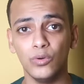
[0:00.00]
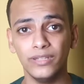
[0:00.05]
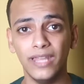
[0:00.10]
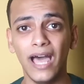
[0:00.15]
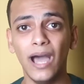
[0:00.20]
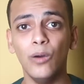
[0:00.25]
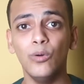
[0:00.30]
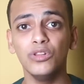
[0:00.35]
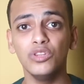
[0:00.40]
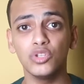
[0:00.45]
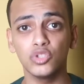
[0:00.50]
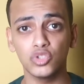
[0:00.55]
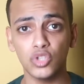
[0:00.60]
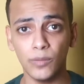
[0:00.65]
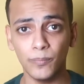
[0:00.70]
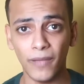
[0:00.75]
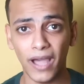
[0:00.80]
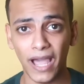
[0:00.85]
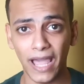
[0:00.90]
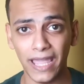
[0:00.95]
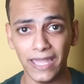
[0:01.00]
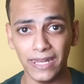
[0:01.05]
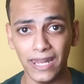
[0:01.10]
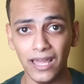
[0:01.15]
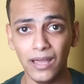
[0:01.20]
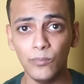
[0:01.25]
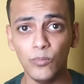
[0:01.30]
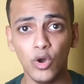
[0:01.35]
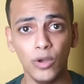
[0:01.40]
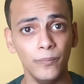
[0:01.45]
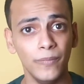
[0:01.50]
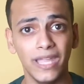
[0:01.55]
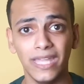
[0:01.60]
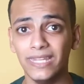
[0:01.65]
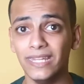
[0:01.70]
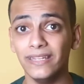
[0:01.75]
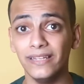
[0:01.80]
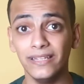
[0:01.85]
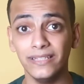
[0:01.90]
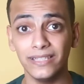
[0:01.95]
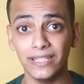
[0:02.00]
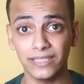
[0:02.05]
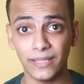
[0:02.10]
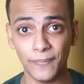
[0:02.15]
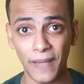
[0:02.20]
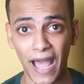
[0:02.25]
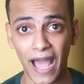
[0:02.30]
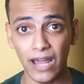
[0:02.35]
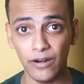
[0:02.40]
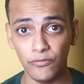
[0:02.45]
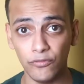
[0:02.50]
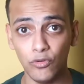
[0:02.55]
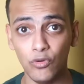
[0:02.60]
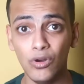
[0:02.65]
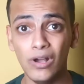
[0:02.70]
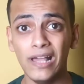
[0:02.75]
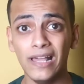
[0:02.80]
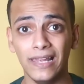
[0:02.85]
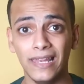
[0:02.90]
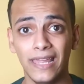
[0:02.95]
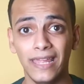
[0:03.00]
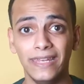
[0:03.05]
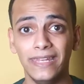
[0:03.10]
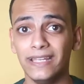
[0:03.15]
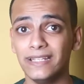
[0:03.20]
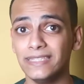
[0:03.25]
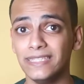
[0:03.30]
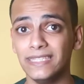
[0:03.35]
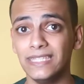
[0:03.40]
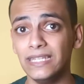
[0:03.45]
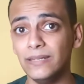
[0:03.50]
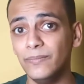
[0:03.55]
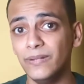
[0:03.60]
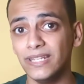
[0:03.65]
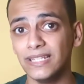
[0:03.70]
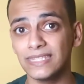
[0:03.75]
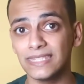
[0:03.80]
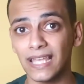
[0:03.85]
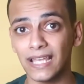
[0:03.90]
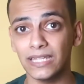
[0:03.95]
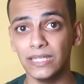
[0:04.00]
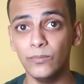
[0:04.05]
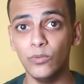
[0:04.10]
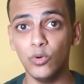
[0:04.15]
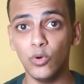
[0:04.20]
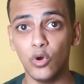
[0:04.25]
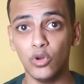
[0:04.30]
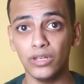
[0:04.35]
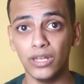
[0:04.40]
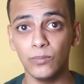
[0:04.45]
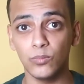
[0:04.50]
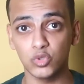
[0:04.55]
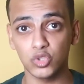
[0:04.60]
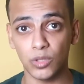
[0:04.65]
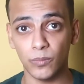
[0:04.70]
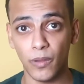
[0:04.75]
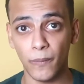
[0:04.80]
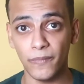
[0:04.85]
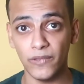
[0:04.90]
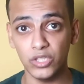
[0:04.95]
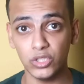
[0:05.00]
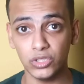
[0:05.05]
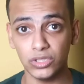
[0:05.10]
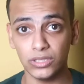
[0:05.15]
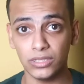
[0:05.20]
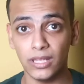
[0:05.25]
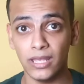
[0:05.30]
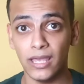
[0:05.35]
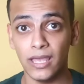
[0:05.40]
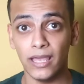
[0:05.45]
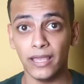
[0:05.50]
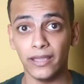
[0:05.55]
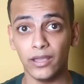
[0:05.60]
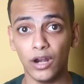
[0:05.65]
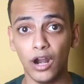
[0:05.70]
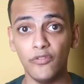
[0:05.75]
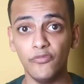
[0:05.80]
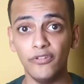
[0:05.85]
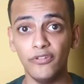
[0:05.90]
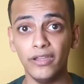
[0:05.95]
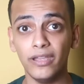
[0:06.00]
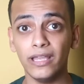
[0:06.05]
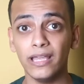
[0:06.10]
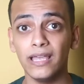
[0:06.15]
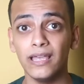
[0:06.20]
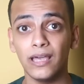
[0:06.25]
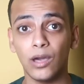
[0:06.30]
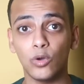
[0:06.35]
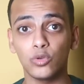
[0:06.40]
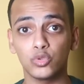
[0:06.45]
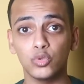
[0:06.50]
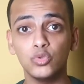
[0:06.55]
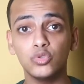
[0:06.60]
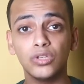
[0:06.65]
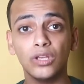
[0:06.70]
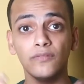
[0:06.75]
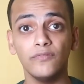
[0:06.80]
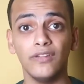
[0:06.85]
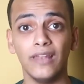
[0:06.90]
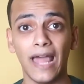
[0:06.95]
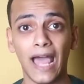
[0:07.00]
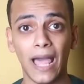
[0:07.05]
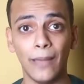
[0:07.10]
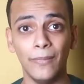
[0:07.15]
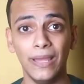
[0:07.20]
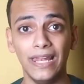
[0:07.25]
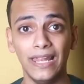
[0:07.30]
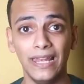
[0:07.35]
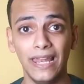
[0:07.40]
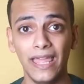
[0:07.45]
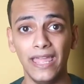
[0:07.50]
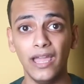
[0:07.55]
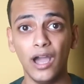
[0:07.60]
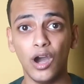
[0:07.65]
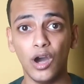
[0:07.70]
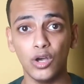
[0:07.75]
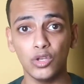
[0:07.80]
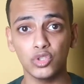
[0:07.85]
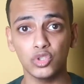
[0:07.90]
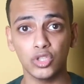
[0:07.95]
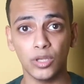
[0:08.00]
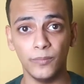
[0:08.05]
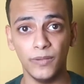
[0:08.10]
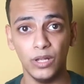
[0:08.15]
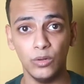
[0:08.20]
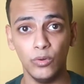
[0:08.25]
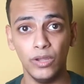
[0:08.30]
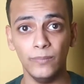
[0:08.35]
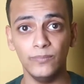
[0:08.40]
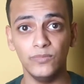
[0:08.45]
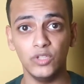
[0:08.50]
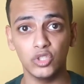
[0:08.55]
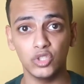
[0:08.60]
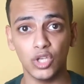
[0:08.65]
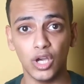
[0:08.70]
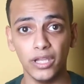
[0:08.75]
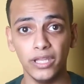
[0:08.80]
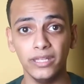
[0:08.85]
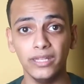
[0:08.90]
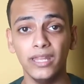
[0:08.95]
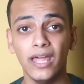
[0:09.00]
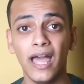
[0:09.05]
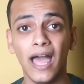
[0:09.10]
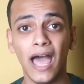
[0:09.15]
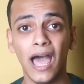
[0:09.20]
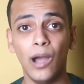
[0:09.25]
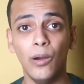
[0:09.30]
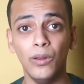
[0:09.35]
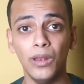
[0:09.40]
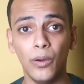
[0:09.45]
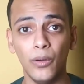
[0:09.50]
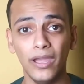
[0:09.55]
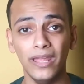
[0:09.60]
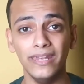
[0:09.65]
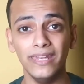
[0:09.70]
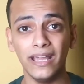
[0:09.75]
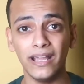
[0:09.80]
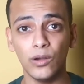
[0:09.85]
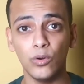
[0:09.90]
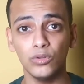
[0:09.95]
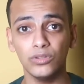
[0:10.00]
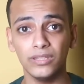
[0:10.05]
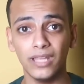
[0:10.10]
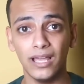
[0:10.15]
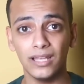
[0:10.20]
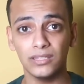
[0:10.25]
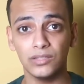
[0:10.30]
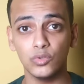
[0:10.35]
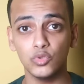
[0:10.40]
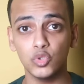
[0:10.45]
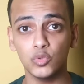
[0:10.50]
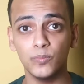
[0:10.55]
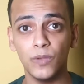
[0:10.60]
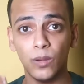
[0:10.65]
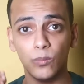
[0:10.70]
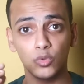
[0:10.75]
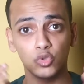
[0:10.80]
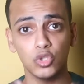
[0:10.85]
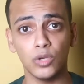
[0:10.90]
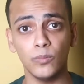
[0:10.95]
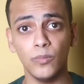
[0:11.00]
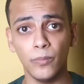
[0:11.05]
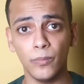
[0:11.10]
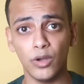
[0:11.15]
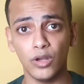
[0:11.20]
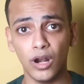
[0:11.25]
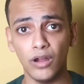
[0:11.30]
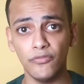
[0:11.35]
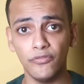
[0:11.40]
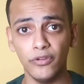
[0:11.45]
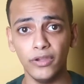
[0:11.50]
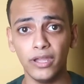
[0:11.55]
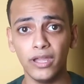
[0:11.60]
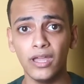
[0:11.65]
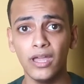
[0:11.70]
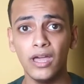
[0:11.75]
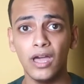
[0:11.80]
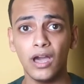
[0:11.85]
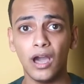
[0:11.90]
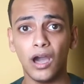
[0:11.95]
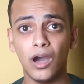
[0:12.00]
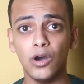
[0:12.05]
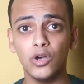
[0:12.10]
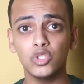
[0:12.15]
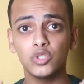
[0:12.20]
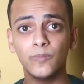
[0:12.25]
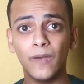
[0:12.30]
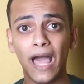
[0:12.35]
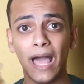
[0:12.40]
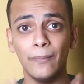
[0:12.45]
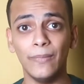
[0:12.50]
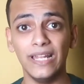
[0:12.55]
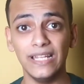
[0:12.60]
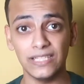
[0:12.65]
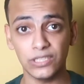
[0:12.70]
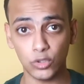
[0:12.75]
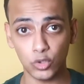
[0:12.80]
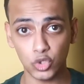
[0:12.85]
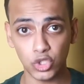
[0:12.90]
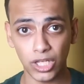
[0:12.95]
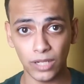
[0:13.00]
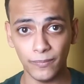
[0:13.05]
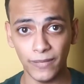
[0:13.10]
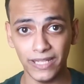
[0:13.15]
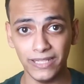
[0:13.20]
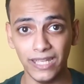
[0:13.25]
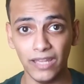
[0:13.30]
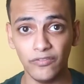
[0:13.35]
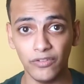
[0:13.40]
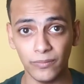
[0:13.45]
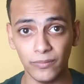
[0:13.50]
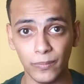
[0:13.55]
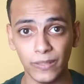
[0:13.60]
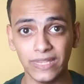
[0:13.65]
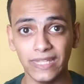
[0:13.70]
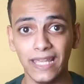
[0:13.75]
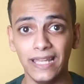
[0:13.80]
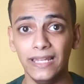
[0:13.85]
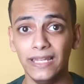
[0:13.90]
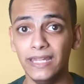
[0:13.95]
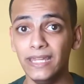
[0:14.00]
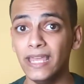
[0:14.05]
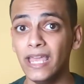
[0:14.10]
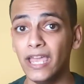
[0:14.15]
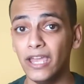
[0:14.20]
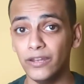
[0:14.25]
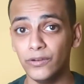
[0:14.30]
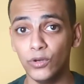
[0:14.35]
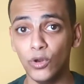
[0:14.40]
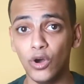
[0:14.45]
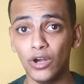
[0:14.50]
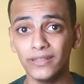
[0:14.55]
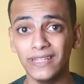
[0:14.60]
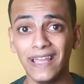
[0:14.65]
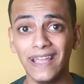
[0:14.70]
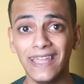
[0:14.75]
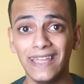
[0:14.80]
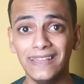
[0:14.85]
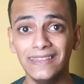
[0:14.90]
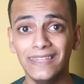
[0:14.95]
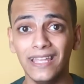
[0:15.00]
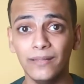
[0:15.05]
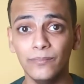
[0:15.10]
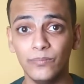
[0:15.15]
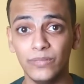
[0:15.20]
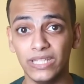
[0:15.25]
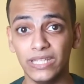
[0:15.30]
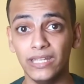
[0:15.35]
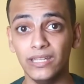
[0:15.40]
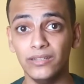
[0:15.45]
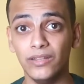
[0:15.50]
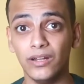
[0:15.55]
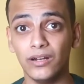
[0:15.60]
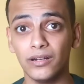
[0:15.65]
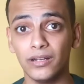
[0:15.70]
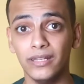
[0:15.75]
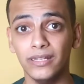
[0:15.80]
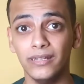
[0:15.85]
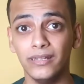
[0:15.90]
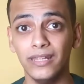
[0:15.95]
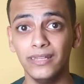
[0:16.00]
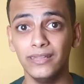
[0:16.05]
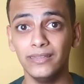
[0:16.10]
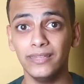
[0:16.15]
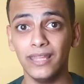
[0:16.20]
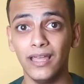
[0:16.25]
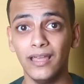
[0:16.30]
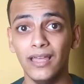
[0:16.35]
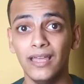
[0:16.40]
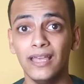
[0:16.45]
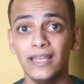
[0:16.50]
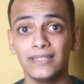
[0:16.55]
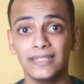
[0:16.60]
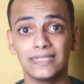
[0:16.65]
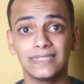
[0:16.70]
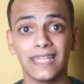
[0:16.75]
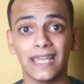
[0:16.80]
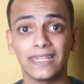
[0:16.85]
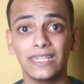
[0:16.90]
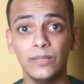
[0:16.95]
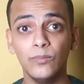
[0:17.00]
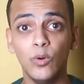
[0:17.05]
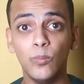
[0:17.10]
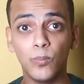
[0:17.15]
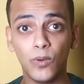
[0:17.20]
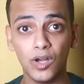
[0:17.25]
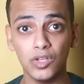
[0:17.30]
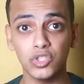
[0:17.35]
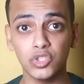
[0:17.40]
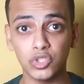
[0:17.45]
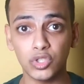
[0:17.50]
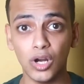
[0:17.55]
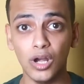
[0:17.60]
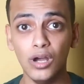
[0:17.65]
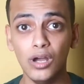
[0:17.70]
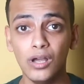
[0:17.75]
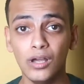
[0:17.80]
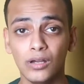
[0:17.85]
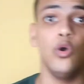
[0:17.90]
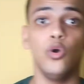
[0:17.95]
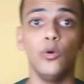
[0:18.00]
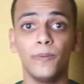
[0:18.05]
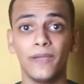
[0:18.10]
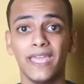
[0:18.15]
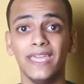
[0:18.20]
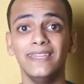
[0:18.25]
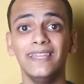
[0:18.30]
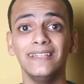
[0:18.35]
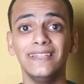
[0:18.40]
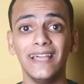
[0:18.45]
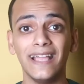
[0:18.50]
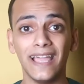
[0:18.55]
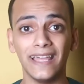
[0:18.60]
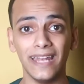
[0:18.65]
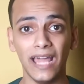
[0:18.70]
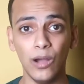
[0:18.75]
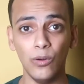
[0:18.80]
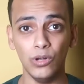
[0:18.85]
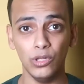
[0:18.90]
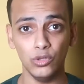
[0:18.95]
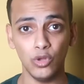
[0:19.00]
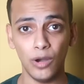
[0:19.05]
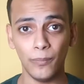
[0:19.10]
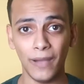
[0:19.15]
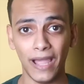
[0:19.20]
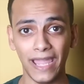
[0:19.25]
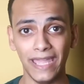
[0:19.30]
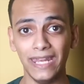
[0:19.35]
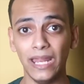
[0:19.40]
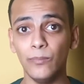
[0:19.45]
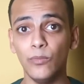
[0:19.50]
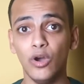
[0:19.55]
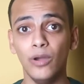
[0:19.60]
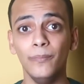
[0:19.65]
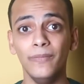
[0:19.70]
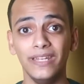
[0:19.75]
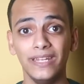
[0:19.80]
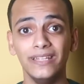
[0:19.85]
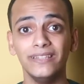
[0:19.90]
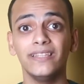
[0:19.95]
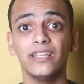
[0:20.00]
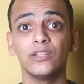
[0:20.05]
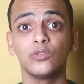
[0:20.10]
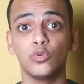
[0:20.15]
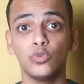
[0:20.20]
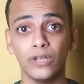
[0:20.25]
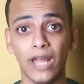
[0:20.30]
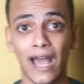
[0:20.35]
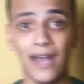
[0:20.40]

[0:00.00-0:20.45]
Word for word: وده اول نظام معانا مهم جدا ان انت تبقى عارفه لان كتير كتير بنستخدمه كنا مصممين جرافيك خصوصا في الاعمال اللي هي خاصه بالويب ديزاين او لو انك كنت هتصبح مصمم جرافيك خاص باعمال السوشيال ميديا فبالتالي النوع ده جدا بتقدر ان انت تستخدمه بكثره وبكده ده كان اول نوع معانا مهم ان انت تكون